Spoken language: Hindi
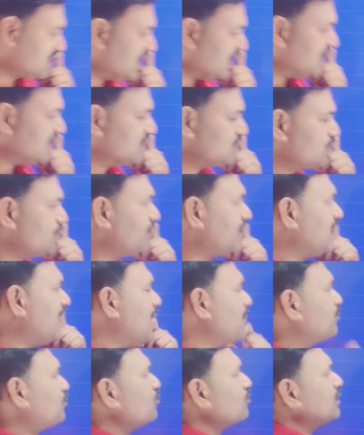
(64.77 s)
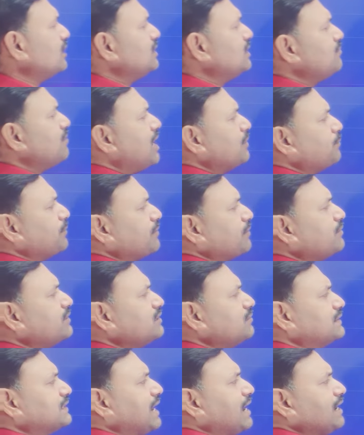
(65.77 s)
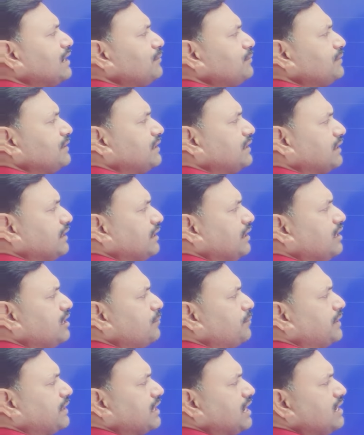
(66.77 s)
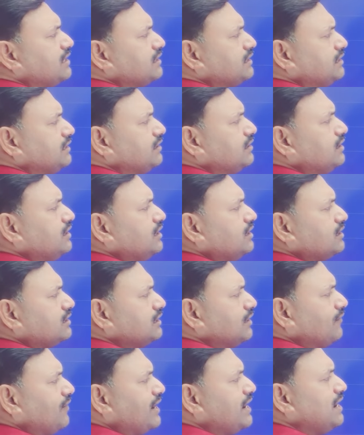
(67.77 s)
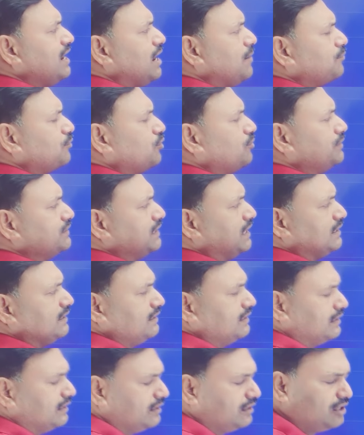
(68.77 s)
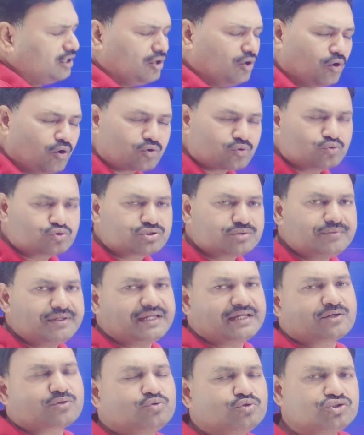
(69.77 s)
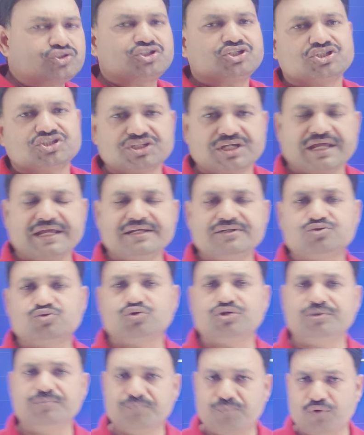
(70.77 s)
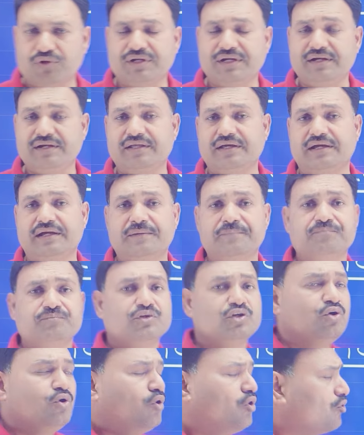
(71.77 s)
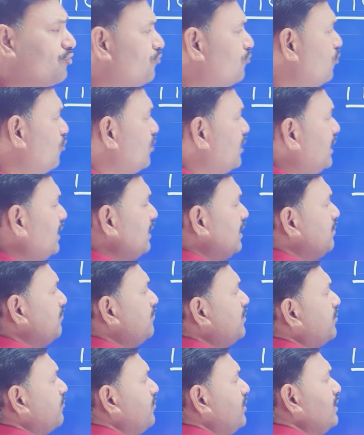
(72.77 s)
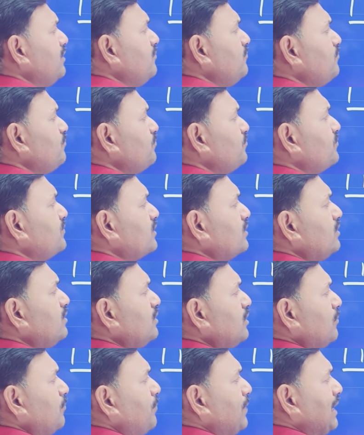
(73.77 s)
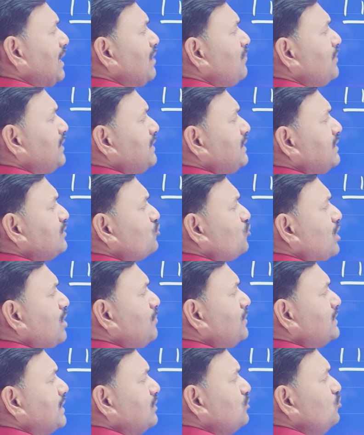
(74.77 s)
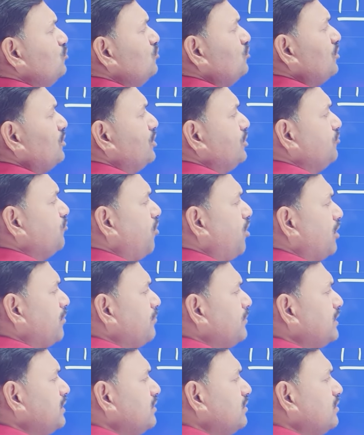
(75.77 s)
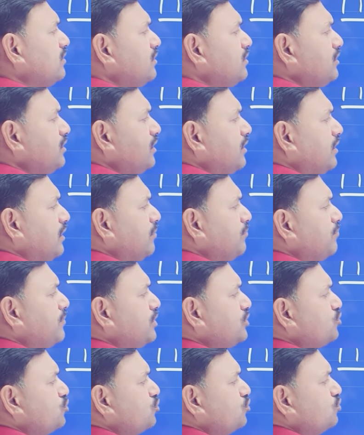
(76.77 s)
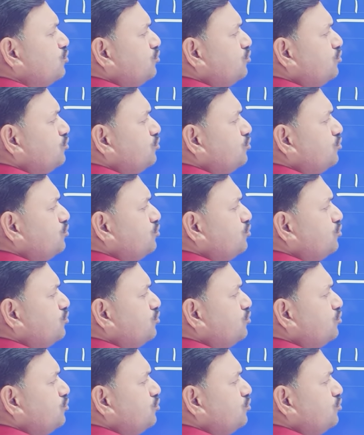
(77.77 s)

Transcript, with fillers: लिए तो मैंने आपको कई बार प्रबंध बताए भी हैं हर प्रकार की दवाएं आपको बताई है और उसमें कुछ चीज़ें हैं जो इम्पोर्टेंट है और वो है नंबर वन पहले मैं ये थोड़ा बता दूँ डिवॉर्मिंग नंबर टू